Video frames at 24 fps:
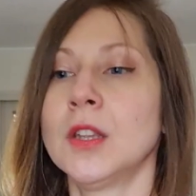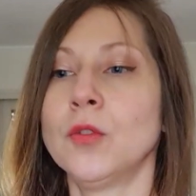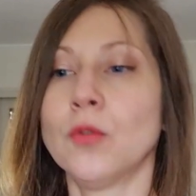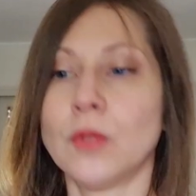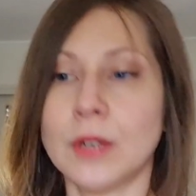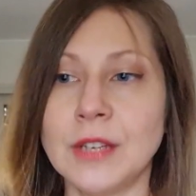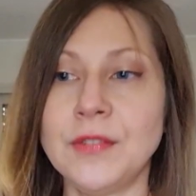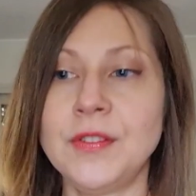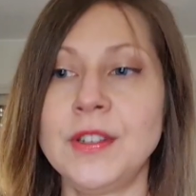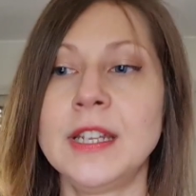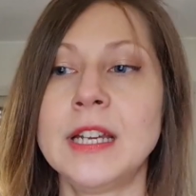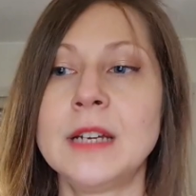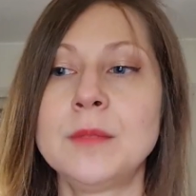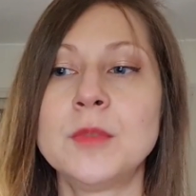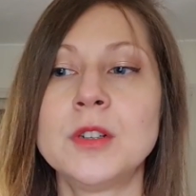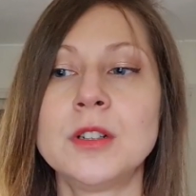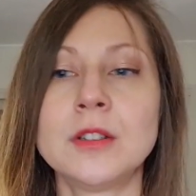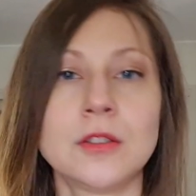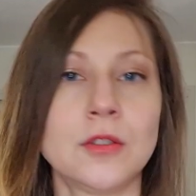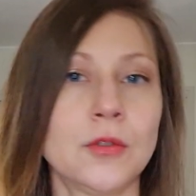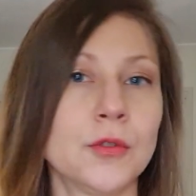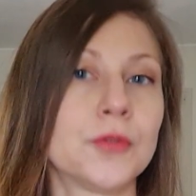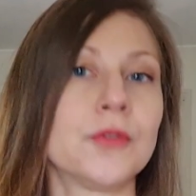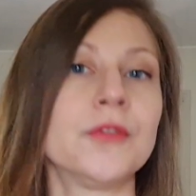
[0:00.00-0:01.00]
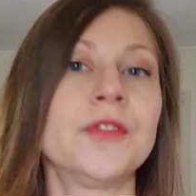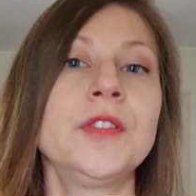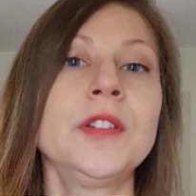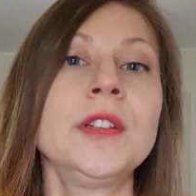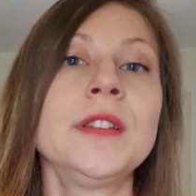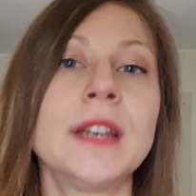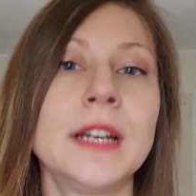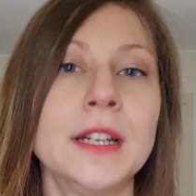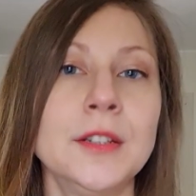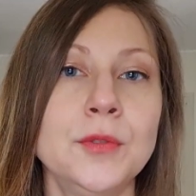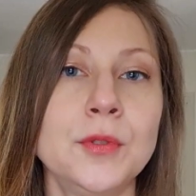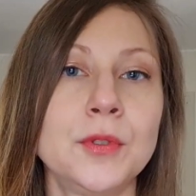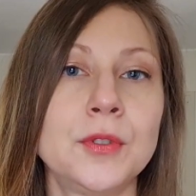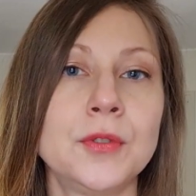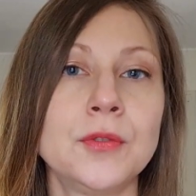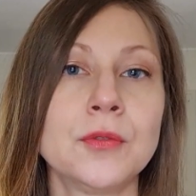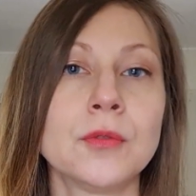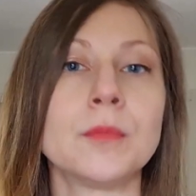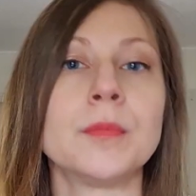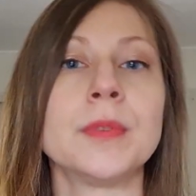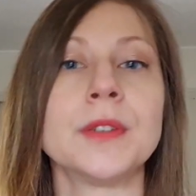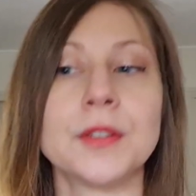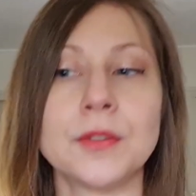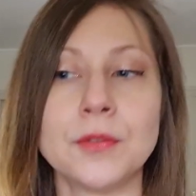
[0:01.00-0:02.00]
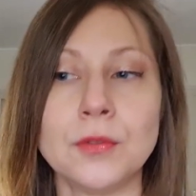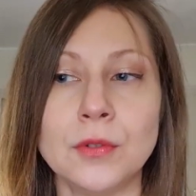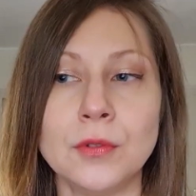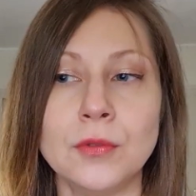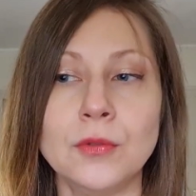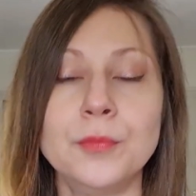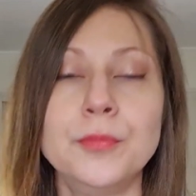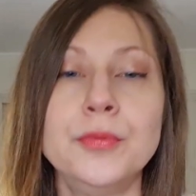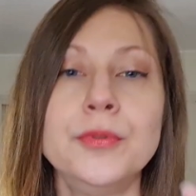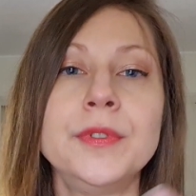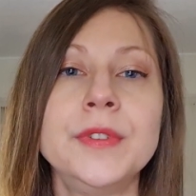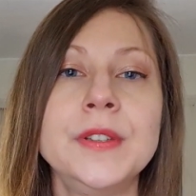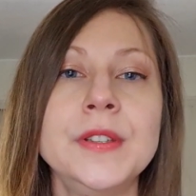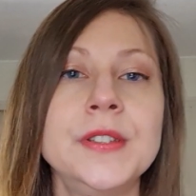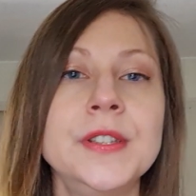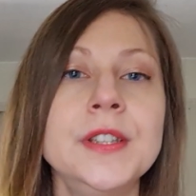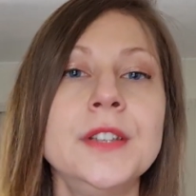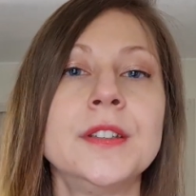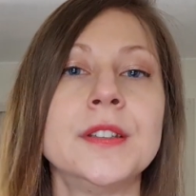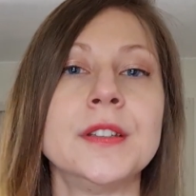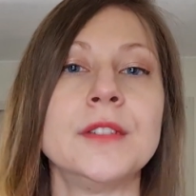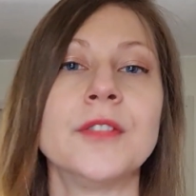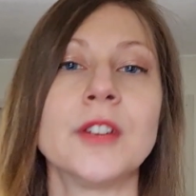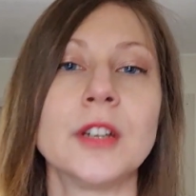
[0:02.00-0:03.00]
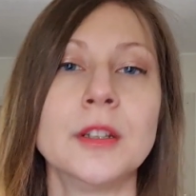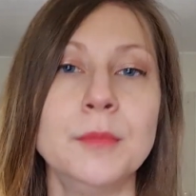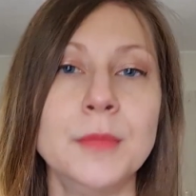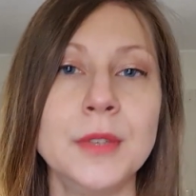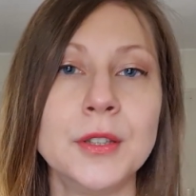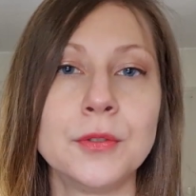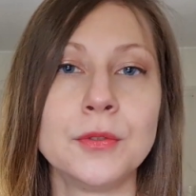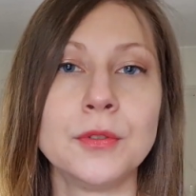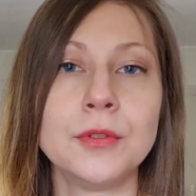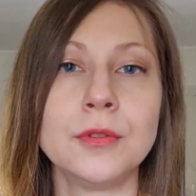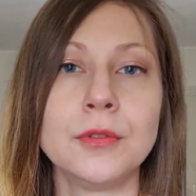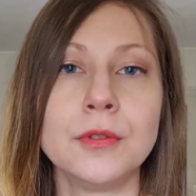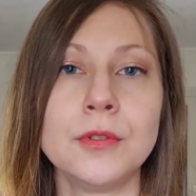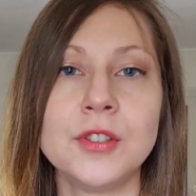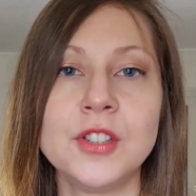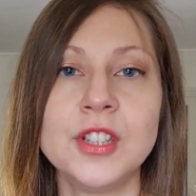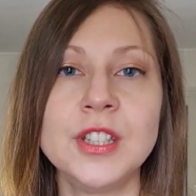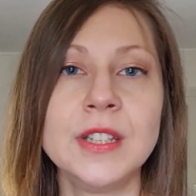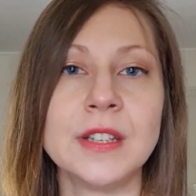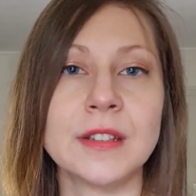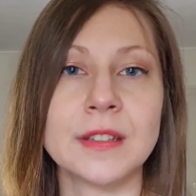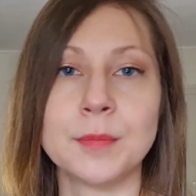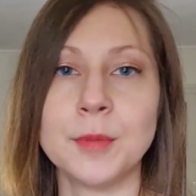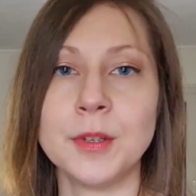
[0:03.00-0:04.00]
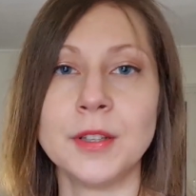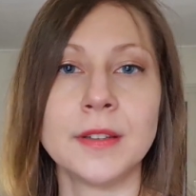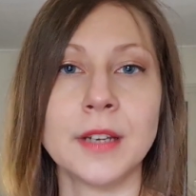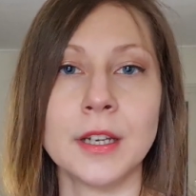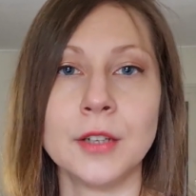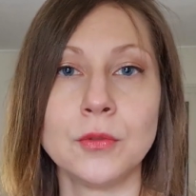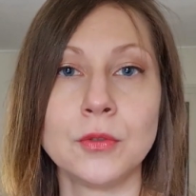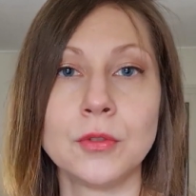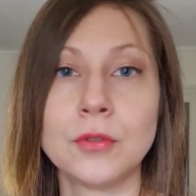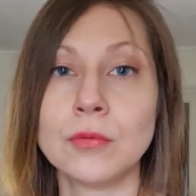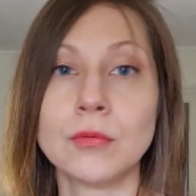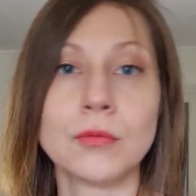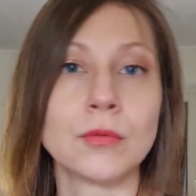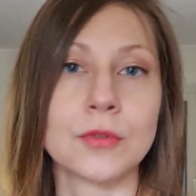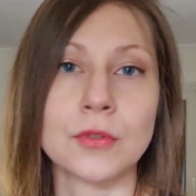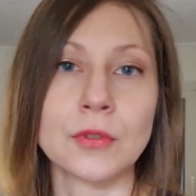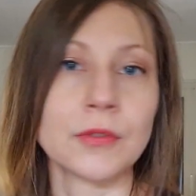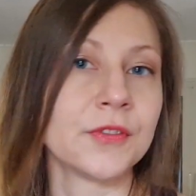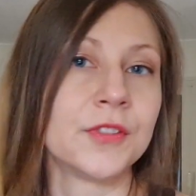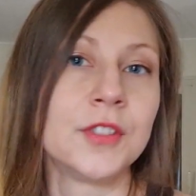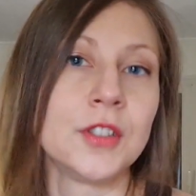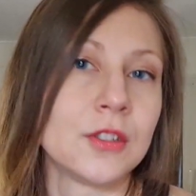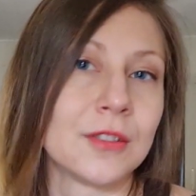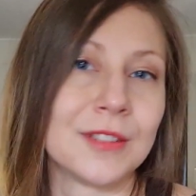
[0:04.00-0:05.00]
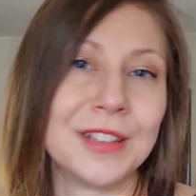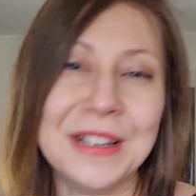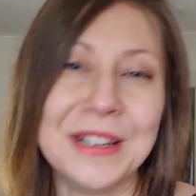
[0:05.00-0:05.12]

Donc évidemment, quand on fait une traduction, parce que le but ici c'est de faire une méthodologie, hein, c'est pas une traduction, on s'en fiche,